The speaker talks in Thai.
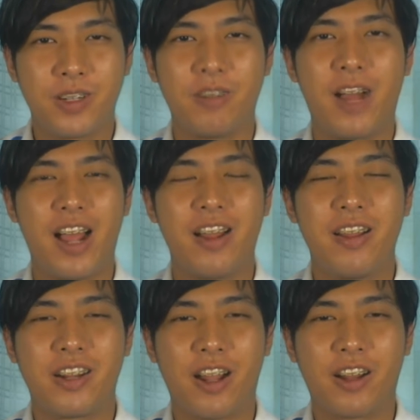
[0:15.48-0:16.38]
ว่า
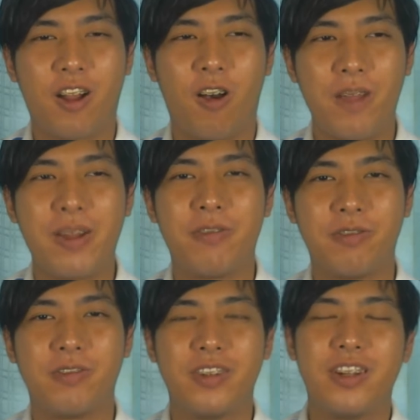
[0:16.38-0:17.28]
ก็ขอให้เป็น
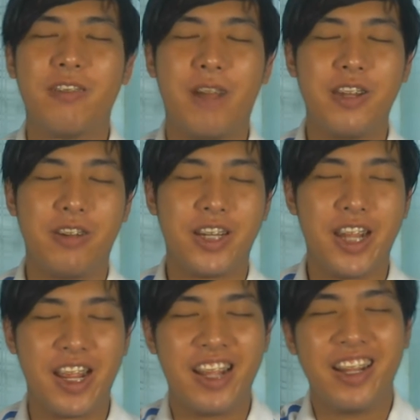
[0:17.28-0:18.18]
วันหยุด
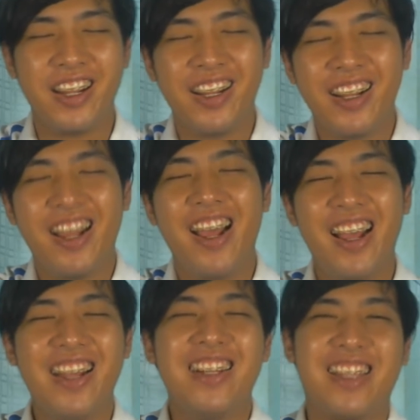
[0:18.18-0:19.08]
ที่
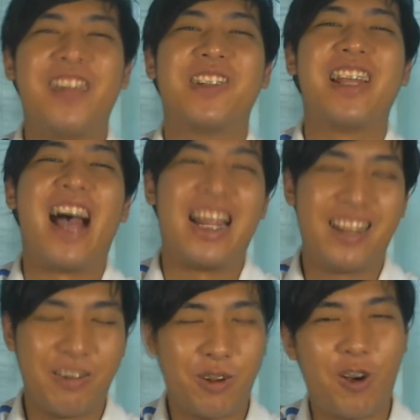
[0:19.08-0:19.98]
สนุกสนาน
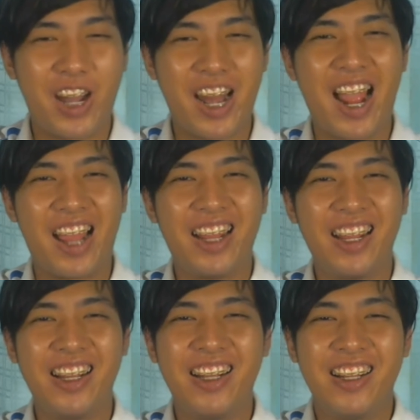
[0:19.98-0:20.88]
สำหรับทุกคนนะนะ
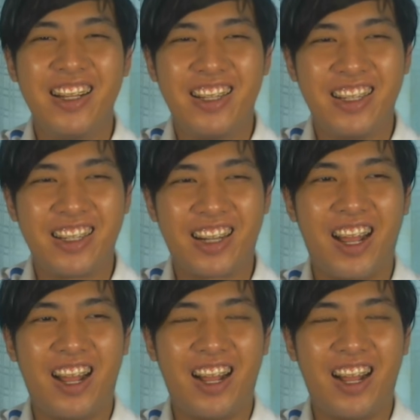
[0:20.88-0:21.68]
ก็